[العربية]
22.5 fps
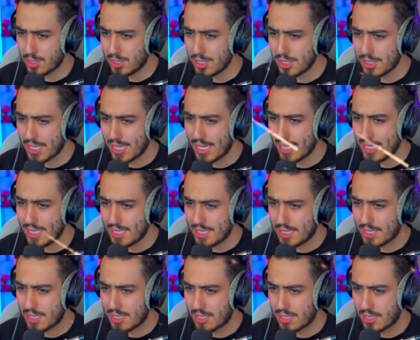اوتي
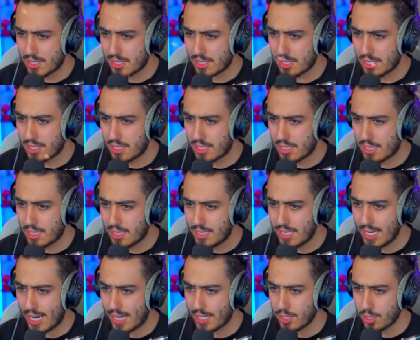
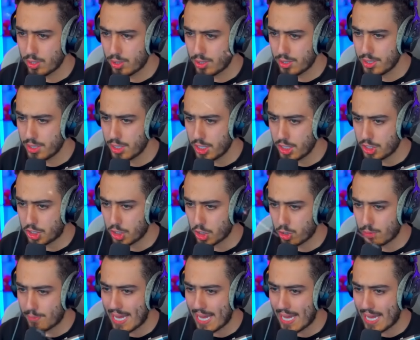لا عيون تشيكو